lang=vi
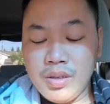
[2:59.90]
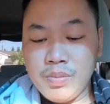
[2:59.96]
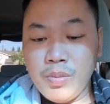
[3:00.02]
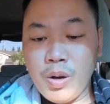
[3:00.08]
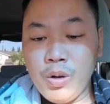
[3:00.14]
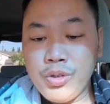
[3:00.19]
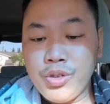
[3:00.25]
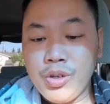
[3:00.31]

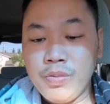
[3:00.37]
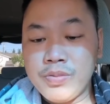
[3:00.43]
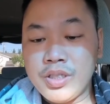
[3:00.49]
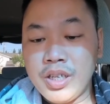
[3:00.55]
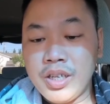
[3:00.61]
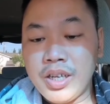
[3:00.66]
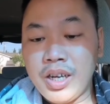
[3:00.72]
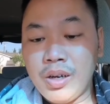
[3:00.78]
bố chung
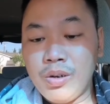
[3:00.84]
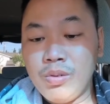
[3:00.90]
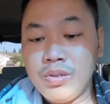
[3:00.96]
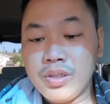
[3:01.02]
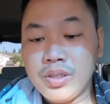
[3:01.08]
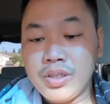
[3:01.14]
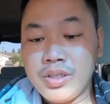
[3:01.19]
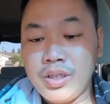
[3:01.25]
sân
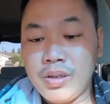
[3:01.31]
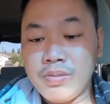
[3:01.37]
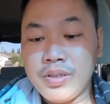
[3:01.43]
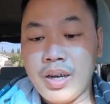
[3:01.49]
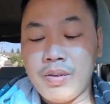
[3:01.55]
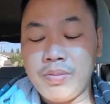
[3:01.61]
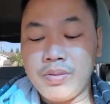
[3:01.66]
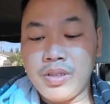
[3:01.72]
khấu
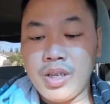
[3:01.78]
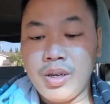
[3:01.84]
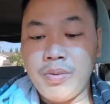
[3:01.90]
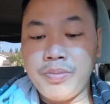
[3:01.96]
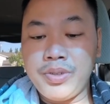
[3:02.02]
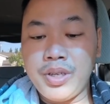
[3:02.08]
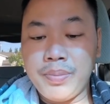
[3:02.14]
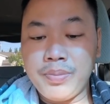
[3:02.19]
chống đồng cho
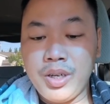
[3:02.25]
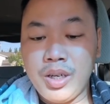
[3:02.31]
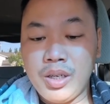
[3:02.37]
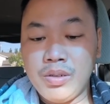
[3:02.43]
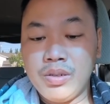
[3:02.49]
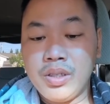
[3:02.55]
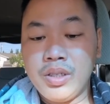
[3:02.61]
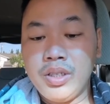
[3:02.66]
100
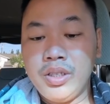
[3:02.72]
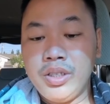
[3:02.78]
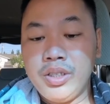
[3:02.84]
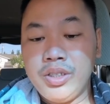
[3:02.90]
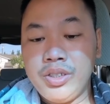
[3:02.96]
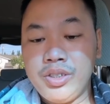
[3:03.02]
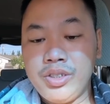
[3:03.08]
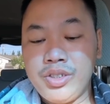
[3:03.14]
đô
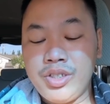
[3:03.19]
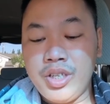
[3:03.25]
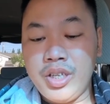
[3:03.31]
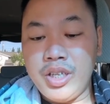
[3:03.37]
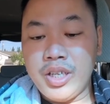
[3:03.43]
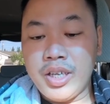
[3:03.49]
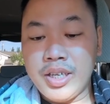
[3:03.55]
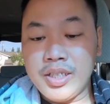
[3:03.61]

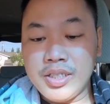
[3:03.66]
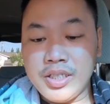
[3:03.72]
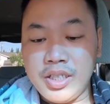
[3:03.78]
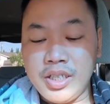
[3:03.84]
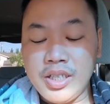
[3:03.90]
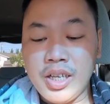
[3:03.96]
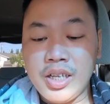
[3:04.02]
chị ca sĩ